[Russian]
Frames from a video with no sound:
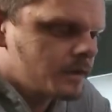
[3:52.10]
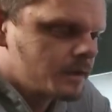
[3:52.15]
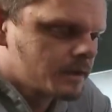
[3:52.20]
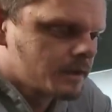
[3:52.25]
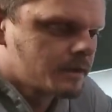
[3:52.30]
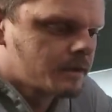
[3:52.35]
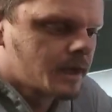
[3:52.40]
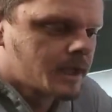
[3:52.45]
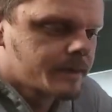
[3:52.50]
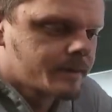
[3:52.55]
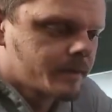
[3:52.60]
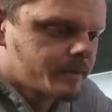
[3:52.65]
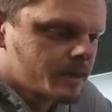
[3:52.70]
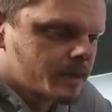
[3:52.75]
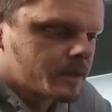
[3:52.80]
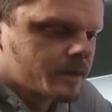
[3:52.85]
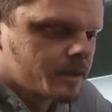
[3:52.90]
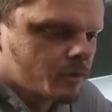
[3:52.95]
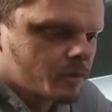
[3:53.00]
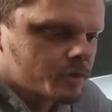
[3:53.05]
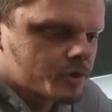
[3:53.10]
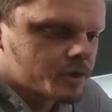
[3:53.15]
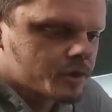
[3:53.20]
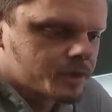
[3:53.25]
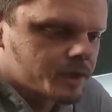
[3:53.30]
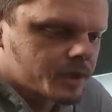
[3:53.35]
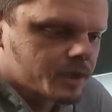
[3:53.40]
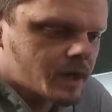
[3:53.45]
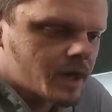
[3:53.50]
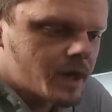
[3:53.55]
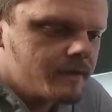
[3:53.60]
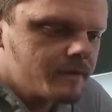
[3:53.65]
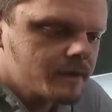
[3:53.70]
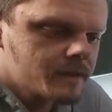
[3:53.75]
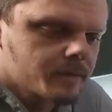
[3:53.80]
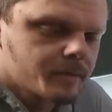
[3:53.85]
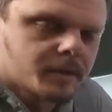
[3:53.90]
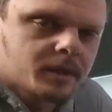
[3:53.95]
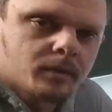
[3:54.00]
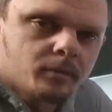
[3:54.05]
и на данный момент не очень-то и
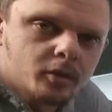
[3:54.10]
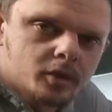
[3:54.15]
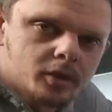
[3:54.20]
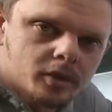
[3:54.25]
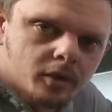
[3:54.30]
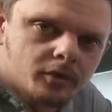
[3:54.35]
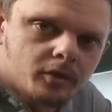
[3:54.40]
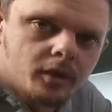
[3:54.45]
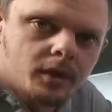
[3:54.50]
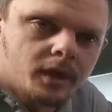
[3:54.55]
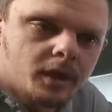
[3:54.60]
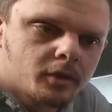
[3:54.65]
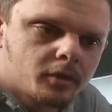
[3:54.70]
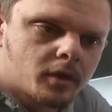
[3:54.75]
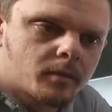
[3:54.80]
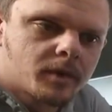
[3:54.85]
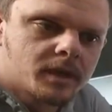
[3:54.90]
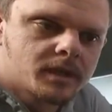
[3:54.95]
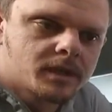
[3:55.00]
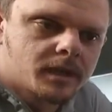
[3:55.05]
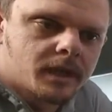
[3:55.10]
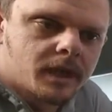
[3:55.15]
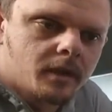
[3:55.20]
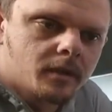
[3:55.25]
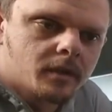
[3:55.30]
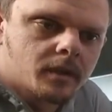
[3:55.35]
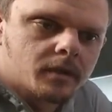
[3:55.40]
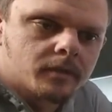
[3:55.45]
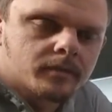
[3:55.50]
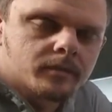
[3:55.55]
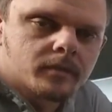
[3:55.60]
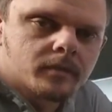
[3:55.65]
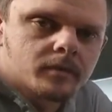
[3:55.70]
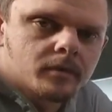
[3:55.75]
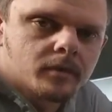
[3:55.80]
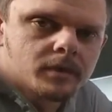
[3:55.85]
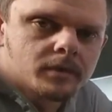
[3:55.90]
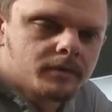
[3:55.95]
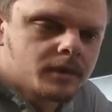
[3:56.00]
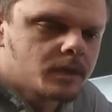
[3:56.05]
нравится, потому что у нее нет тормоза тарелки.
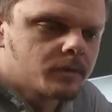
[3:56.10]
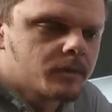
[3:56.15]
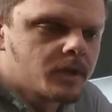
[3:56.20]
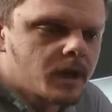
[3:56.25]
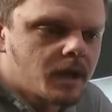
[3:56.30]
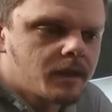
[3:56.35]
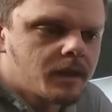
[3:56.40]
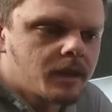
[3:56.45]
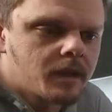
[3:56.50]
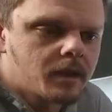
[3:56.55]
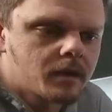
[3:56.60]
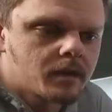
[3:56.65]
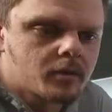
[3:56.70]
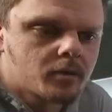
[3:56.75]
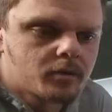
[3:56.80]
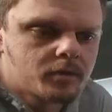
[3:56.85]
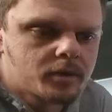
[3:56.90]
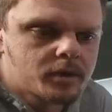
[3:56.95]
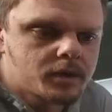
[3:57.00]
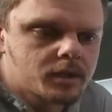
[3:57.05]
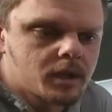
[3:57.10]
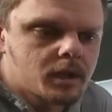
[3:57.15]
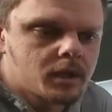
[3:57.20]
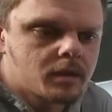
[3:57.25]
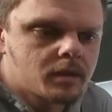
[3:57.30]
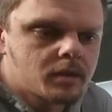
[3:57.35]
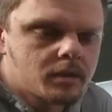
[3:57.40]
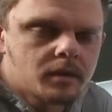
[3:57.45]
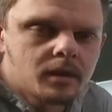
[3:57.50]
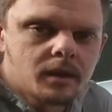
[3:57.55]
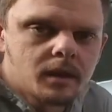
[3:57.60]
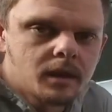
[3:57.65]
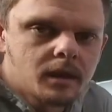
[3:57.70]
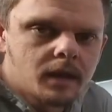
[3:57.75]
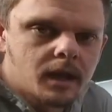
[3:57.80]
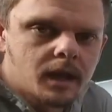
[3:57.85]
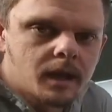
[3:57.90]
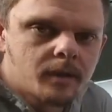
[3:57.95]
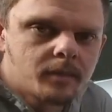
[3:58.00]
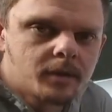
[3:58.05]
То есть видим, да, она крутится,
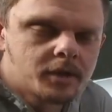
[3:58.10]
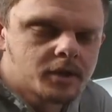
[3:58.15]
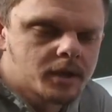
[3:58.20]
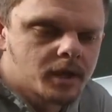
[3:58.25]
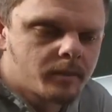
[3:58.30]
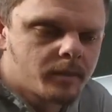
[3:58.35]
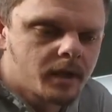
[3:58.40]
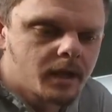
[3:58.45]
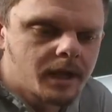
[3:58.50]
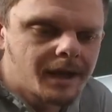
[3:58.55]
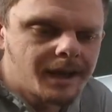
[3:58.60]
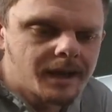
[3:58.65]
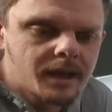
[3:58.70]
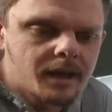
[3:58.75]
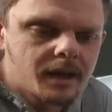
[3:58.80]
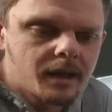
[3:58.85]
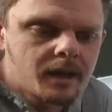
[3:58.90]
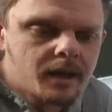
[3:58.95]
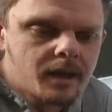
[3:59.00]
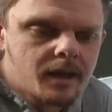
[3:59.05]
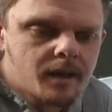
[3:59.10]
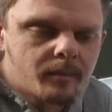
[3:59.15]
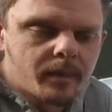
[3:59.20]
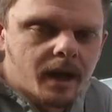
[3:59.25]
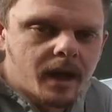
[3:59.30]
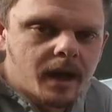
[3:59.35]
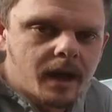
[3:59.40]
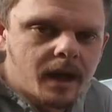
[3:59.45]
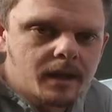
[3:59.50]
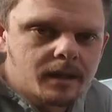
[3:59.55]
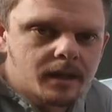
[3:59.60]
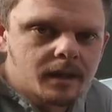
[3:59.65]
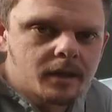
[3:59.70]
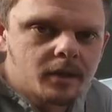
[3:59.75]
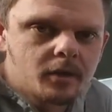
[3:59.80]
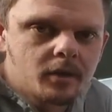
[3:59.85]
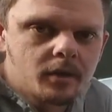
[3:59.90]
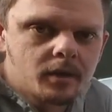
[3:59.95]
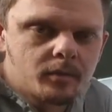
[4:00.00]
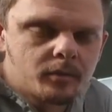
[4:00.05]
как обычная болгарка, пока на нее